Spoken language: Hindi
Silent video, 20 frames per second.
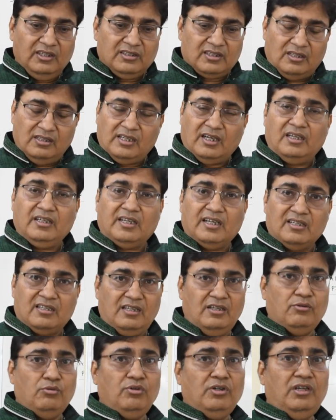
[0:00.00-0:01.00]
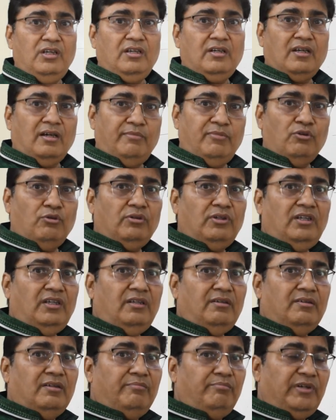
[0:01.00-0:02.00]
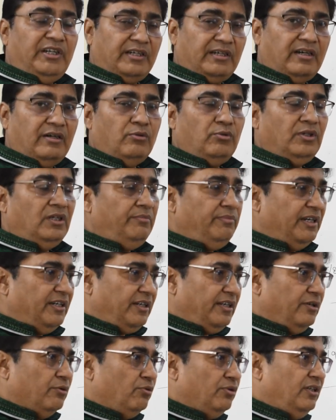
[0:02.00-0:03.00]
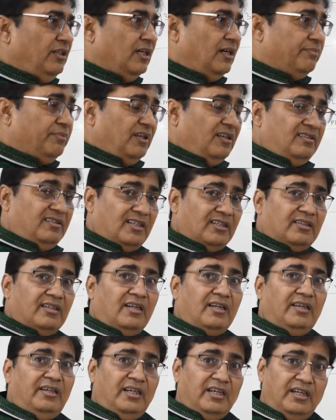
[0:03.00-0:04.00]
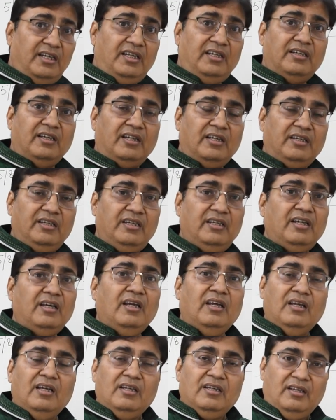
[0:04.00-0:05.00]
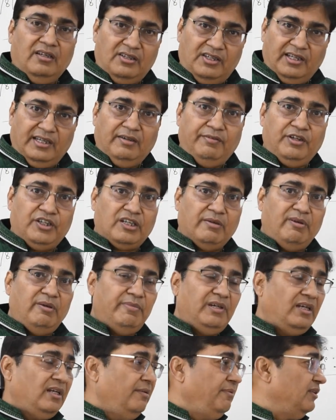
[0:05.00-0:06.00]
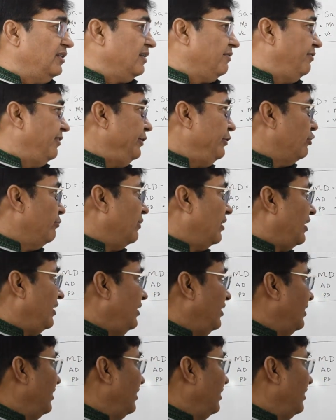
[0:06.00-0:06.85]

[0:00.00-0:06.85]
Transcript: संतान कैसी होगी कब होगी बेटा होगी बेटी होगी आपकी इज्जत करेगी या नहीं करेगी इसी के विषय में मैंने अभी तक वीडियो बनाई